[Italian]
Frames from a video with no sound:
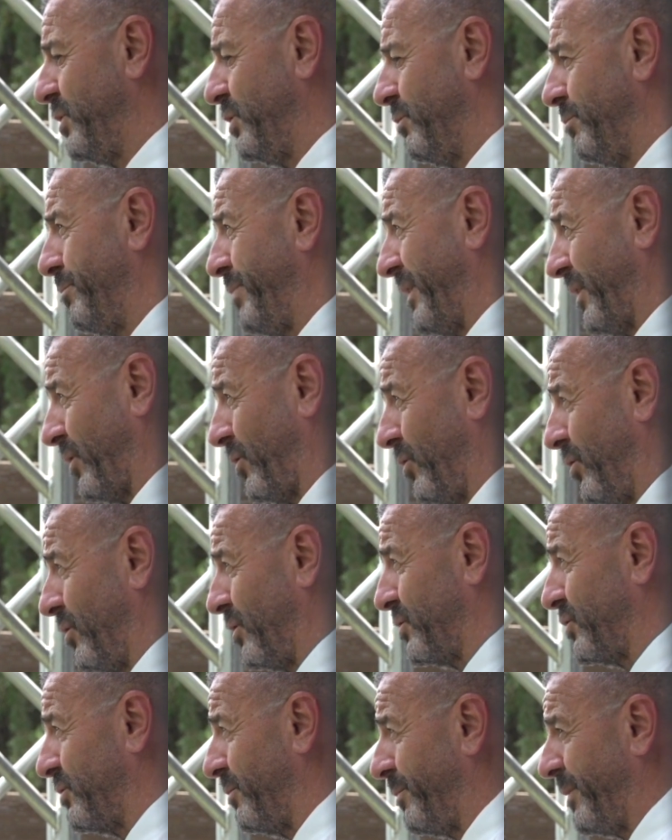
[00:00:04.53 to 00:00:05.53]
seconda
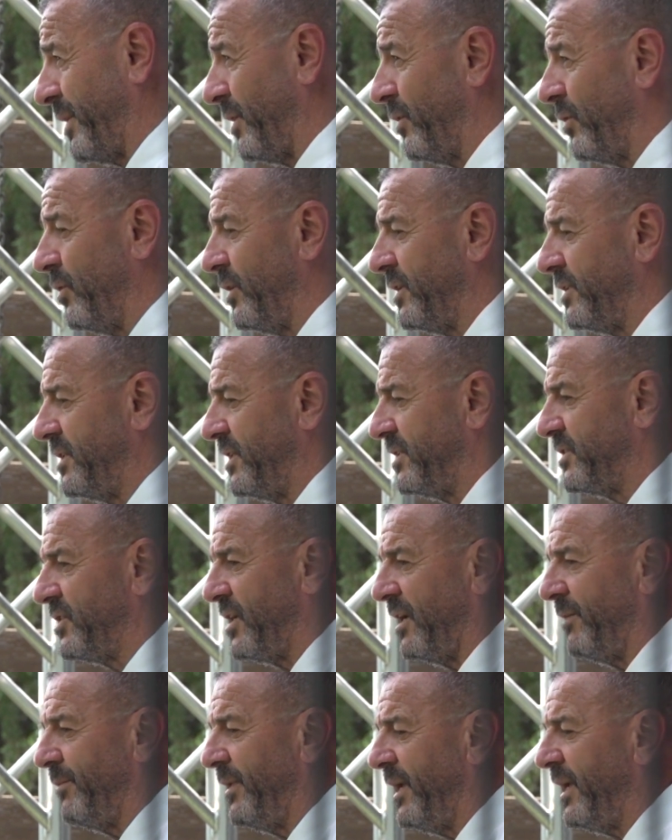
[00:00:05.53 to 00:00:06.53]
puntata
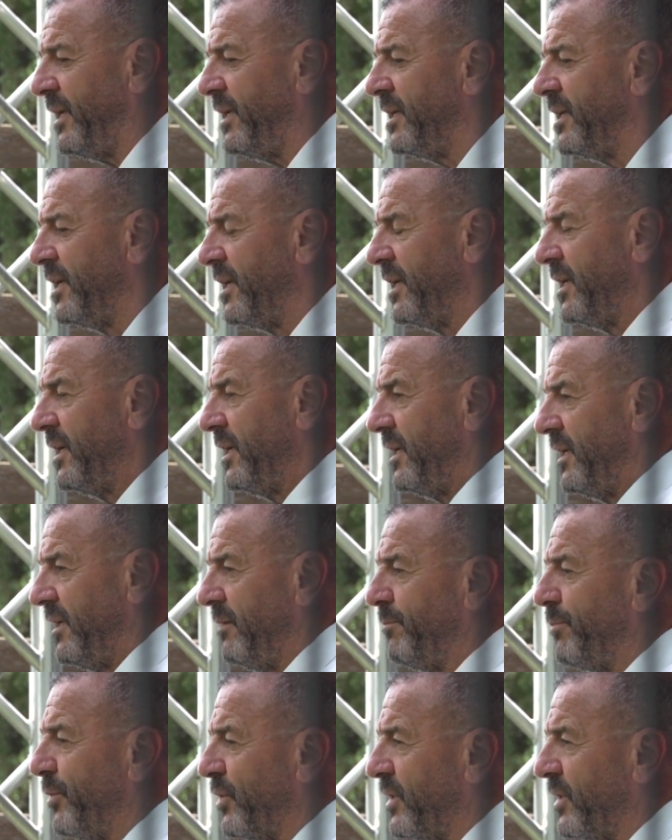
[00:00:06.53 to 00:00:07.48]
eh, di, un, di, un,